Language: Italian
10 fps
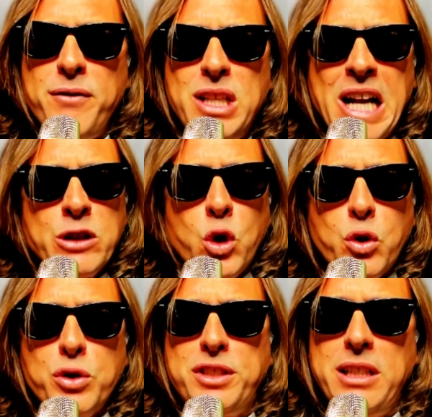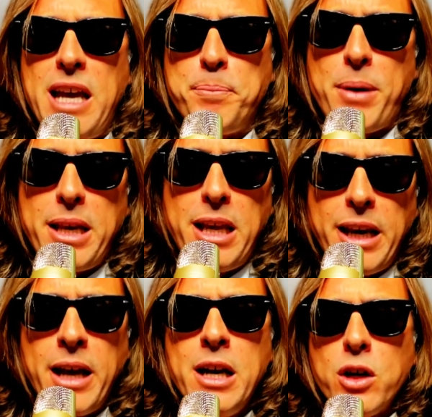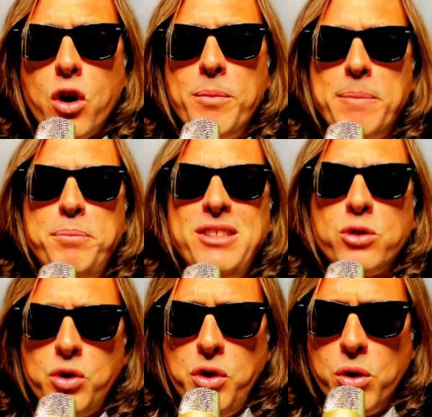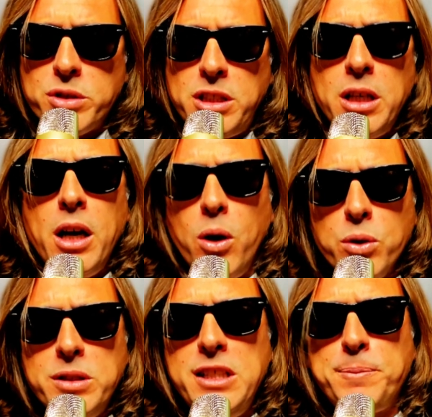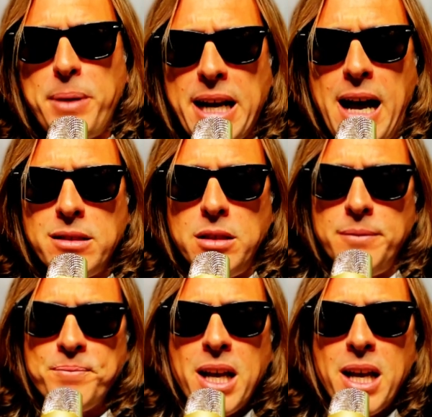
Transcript: evitando così di apparire come bisognosi o disperati.